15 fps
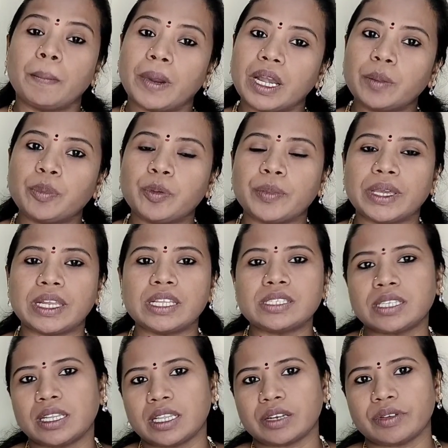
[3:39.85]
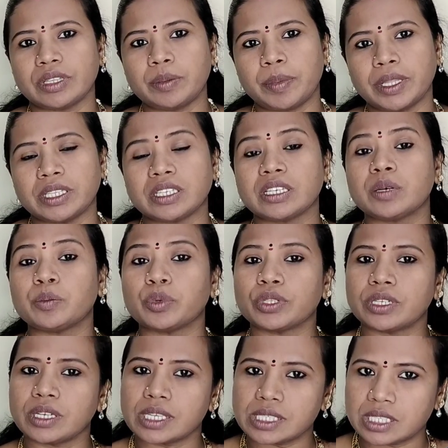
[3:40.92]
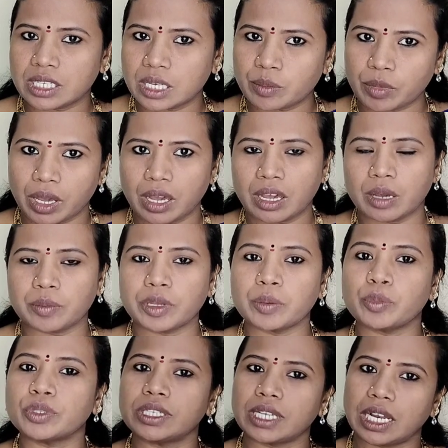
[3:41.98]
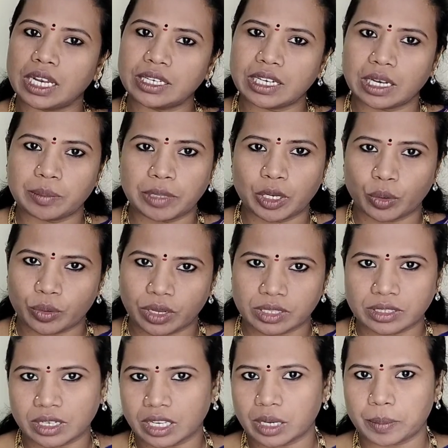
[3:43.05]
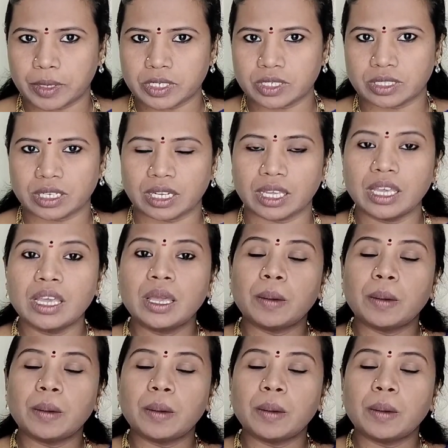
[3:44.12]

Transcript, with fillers: படிப்பு மேலே சில சிலருக்கு வந்து பார்த்திங்கன்னா புதன் அஸ்தங்கம் ஆகாமல் புதன் நல்ல நிலைமையில் உட்காந்துருக்கிற பட்சத்தில்